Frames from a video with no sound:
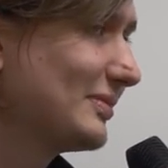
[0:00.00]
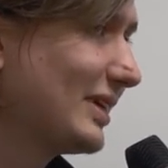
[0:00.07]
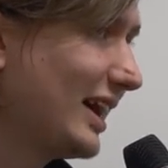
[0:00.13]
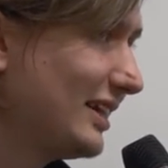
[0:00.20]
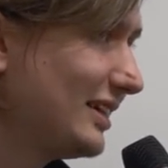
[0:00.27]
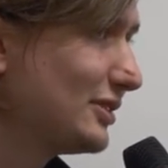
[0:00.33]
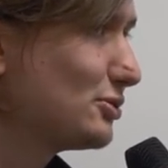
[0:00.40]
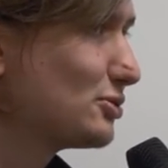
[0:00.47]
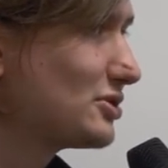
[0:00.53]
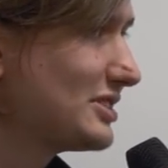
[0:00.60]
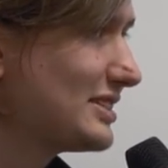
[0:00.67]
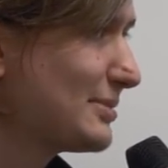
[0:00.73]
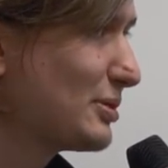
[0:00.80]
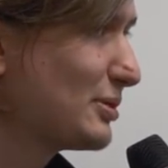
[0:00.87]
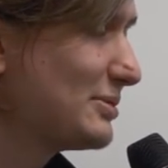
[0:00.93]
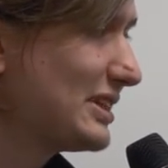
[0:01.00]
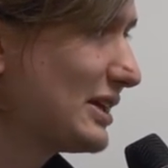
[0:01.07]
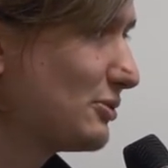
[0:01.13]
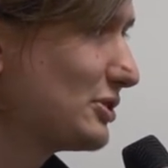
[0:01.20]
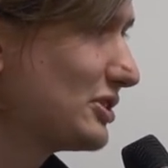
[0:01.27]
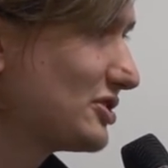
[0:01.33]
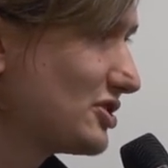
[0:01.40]
Ale już
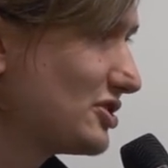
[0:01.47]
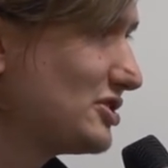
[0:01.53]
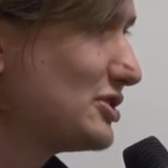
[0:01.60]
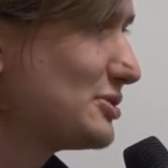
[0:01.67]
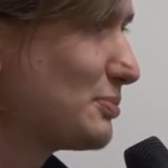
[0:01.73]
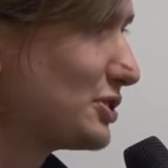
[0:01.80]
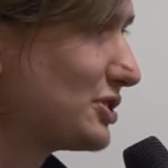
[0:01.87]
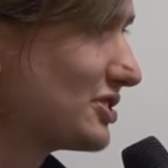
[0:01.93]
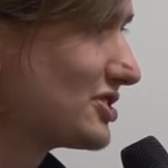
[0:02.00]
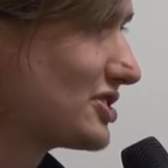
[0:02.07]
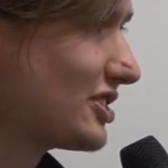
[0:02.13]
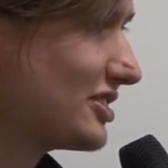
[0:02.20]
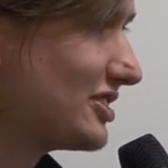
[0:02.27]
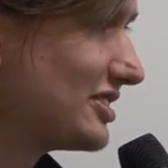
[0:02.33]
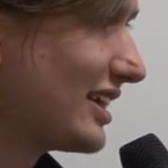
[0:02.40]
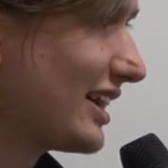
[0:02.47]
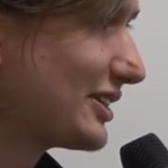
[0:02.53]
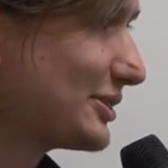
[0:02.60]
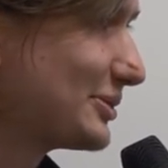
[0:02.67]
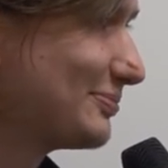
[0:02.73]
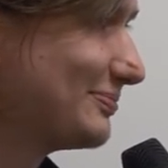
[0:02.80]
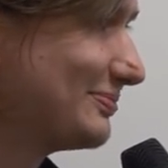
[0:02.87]
zapominało je czyścić po tych trzech
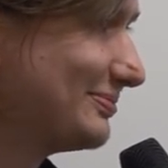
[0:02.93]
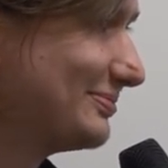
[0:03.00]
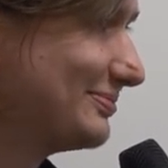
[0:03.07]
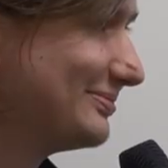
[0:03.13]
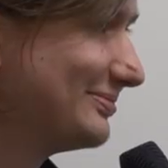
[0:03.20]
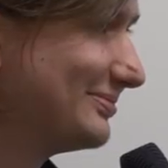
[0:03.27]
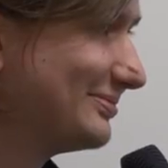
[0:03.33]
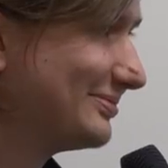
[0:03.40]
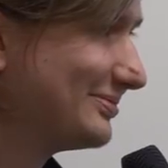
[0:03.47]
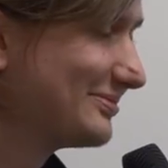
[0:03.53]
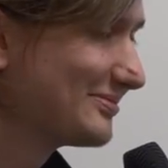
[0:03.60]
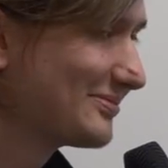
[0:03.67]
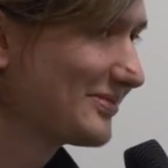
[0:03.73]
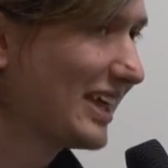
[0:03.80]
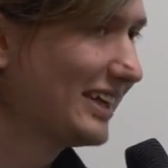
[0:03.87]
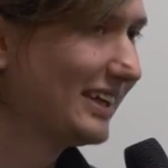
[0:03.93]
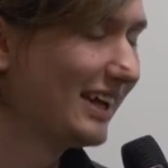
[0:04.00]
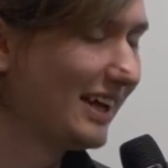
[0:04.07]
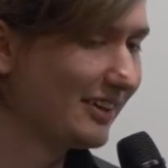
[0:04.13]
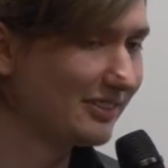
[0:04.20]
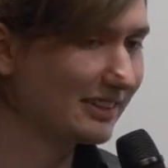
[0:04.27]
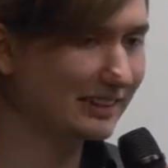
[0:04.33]
dniach.
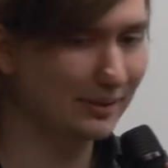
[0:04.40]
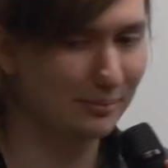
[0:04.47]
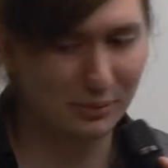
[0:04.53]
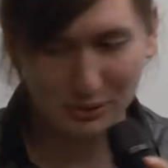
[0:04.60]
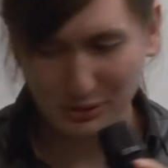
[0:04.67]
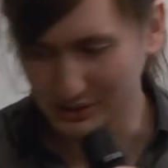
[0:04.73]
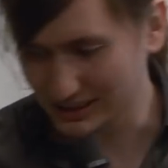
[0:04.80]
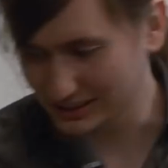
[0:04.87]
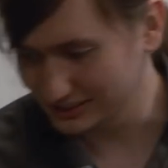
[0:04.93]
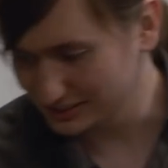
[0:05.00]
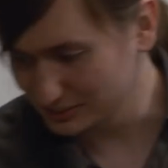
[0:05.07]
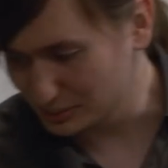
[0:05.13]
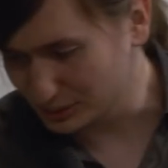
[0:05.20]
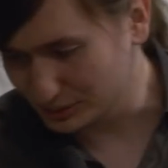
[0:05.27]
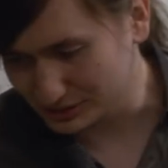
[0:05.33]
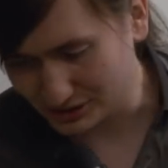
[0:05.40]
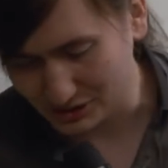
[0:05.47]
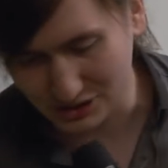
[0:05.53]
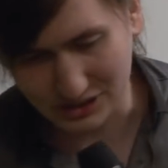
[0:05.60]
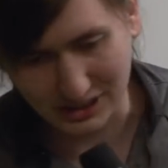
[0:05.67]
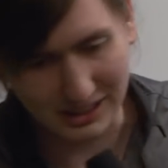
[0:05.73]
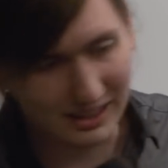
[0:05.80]
Efektem było to, było
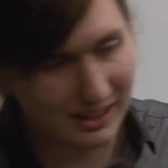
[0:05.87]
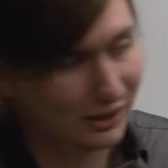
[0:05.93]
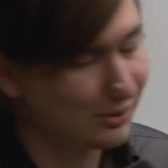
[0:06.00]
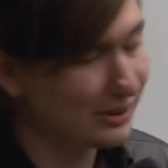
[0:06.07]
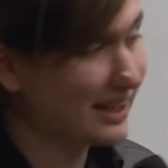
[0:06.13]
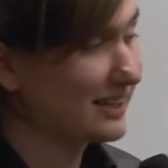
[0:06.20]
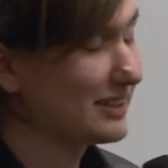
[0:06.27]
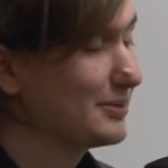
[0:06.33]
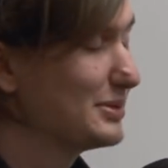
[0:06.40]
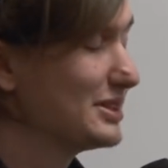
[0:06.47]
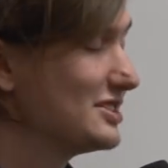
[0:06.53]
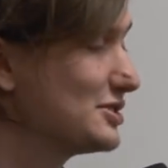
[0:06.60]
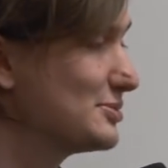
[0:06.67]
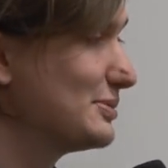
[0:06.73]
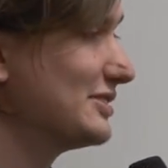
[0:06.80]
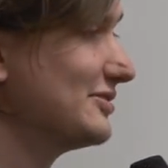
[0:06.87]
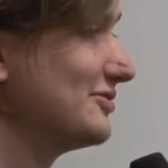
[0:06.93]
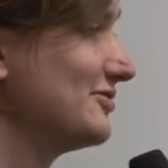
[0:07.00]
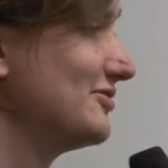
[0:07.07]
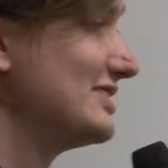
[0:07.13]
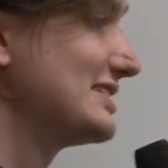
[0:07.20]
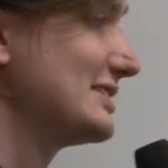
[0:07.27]
to że regularnie mieliśmy
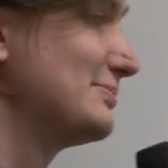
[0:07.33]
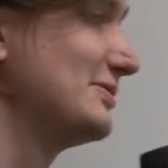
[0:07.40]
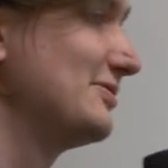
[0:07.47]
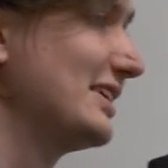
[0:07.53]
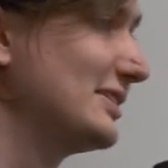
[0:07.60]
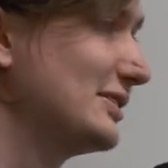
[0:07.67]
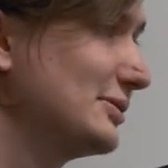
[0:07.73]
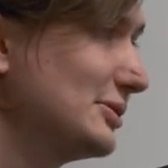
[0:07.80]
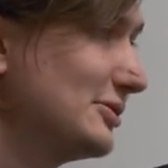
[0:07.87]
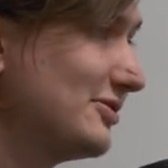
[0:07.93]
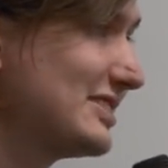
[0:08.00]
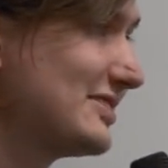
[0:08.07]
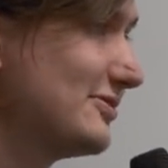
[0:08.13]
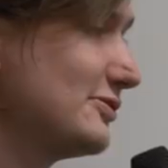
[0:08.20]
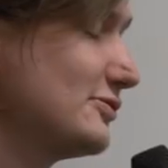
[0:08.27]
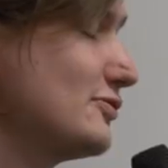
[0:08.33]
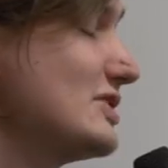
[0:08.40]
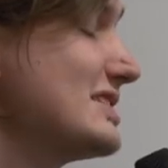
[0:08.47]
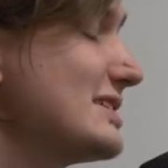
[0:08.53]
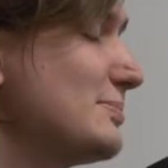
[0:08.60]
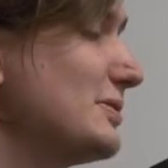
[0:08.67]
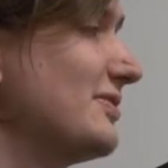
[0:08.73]

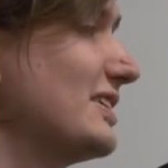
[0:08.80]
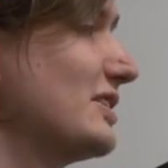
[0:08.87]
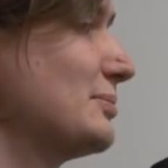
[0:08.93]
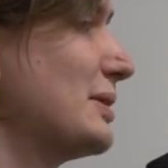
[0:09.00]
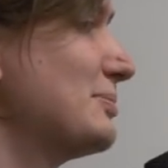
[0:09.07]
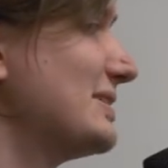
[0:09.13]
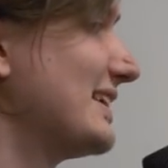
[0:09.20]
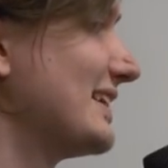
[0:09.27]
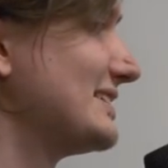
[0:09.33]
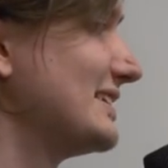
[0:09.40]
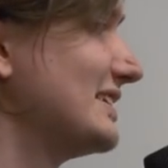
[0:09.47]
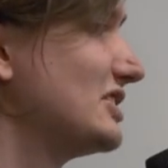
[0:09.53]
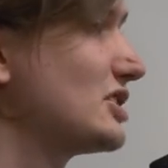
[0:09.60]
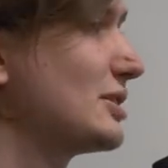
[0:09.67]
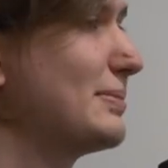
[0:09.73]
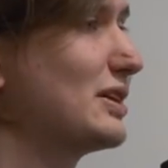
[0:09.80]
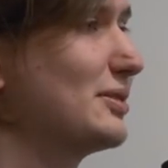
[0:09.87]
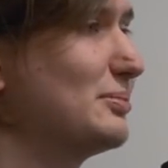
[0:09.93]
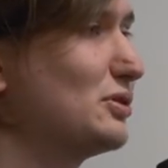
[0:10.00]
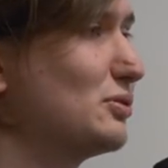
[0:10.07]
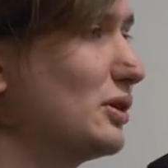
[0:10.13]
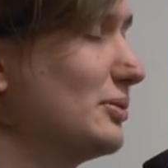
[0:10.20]
wysypywaną aplikację i trzeba
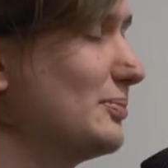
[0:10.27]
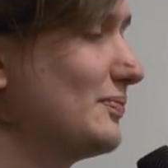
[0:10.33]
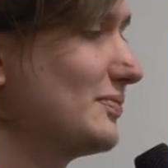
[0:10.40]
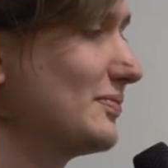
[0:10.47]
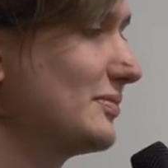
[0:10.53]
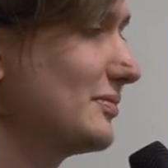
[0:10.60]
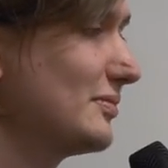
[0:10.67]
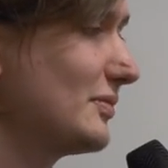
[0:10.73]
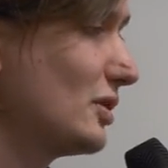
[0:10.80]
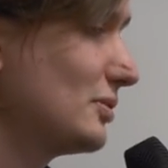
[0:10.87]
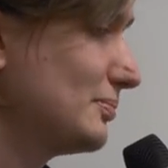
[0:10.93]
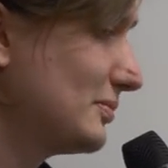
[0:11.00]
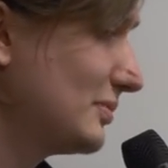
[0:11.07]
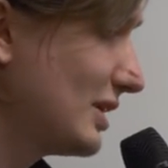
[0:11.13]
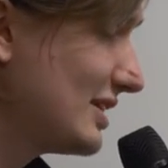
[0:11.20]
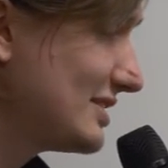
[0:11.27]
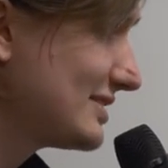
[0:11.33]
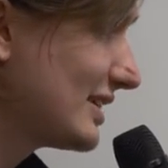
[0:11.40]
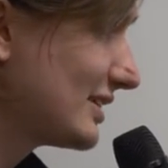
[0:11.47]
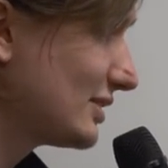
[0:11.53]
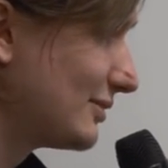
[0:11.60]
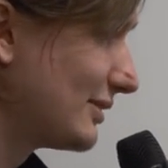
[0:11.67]
ją było
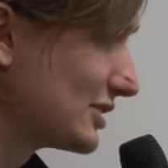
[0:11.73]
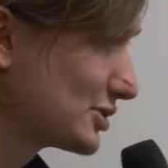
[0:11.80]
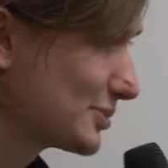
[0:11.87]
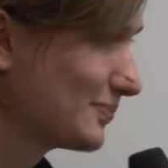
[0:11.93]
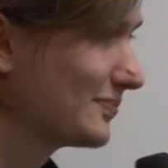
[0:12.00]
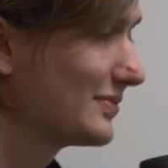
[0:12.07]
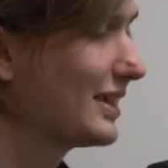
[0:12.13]
restartować.